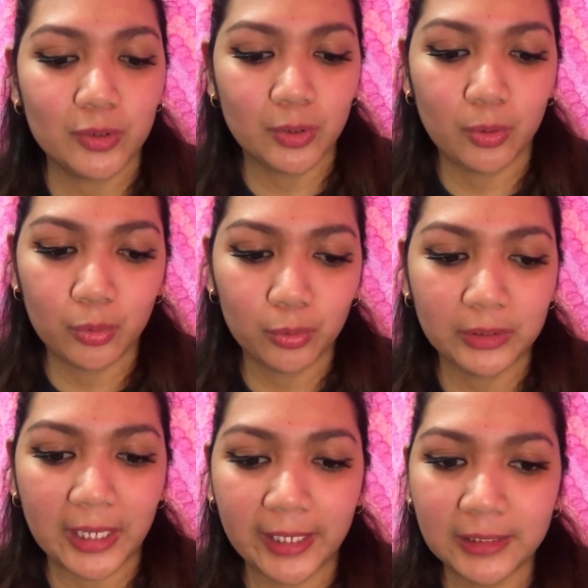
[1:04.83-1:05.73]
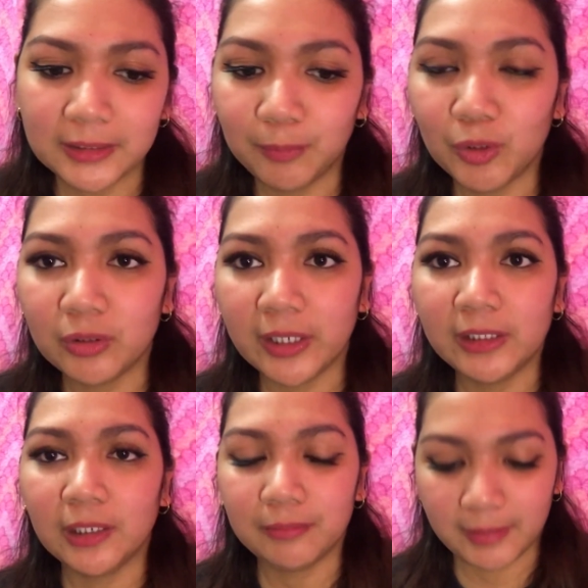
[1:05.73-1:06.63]
So, nakaisip yung
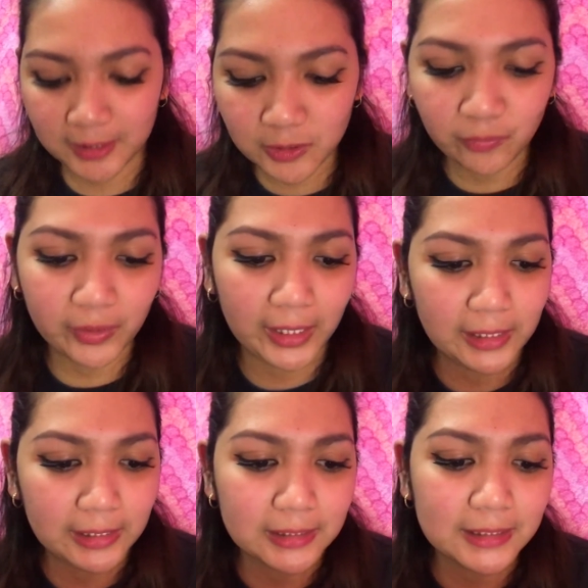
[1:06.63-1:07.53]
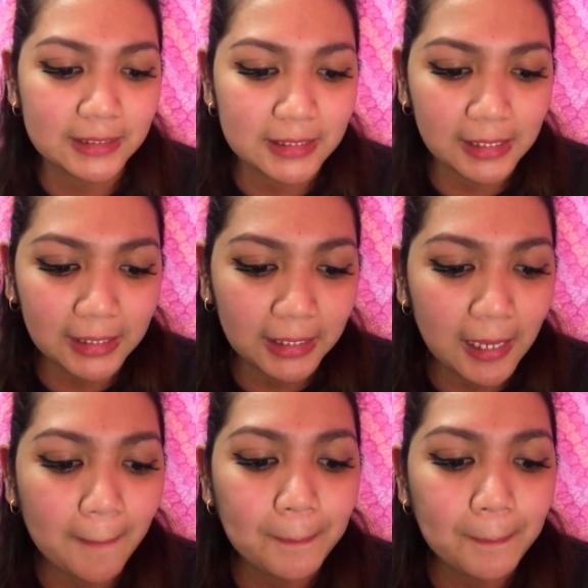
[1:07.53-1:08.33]
kanyang best friend si